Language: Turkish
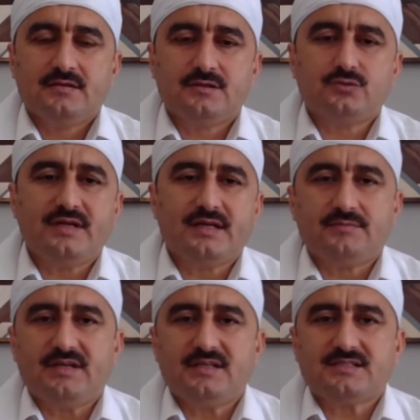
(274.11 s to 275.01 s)
Resul-i
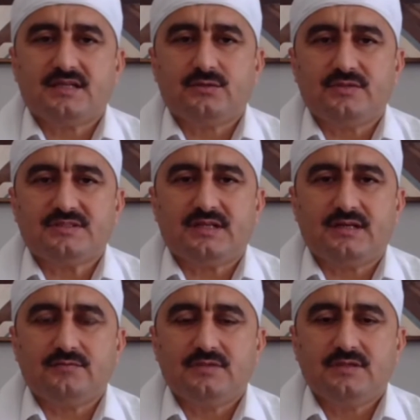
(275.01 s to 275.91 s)
Ekrem aleyhissalatü
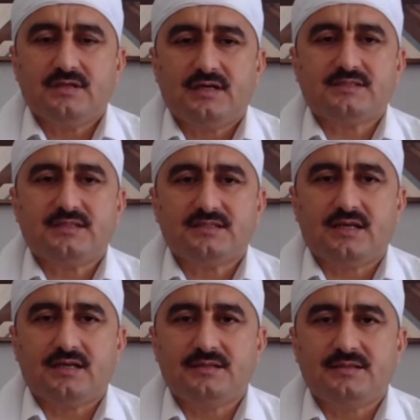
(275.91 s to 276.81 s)
vesselam asr-ı
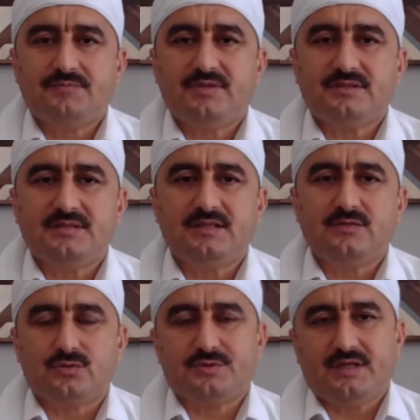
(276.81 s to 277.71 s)
saadete bir din
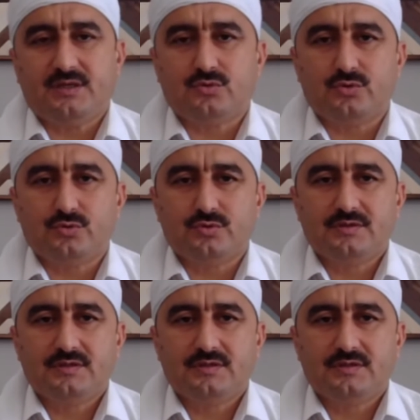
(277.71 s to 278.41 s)
ortaya koydu.